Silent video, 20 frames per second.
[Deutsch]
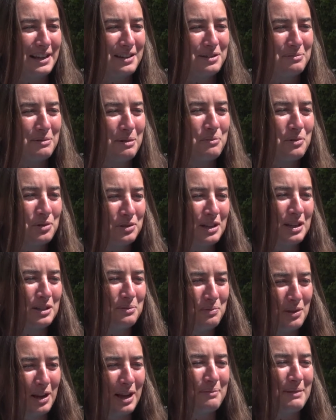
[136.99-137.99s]
Also man muss
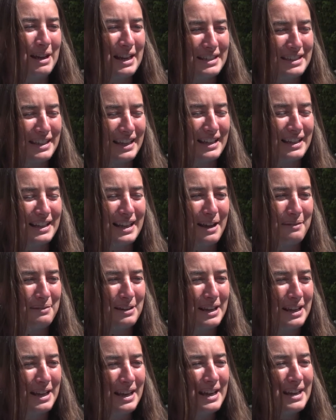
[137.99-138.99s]
als Bürgermeisterin,
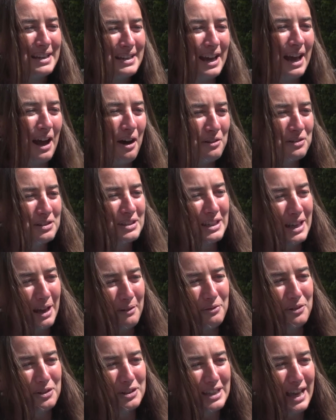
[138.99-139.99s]
glaube ich, nach außen hin
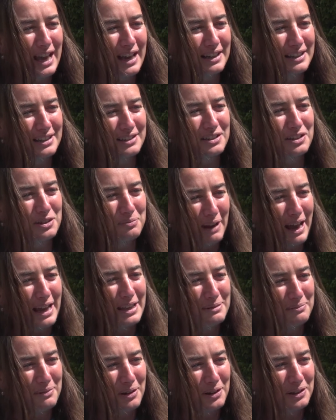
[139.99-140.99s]
einfach sagen, dass es
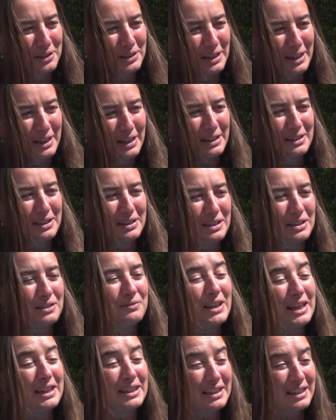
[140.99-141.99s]
Spaß macht, dass
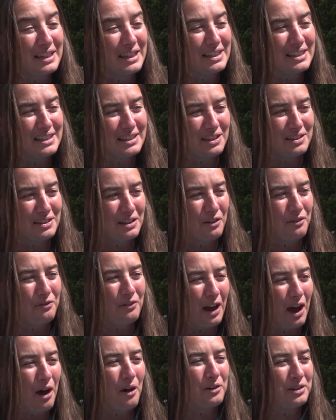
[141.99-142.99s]
es wichtig wichtig ist, dass auch
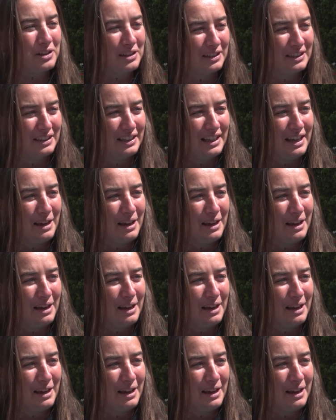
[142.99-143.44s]
Frauen,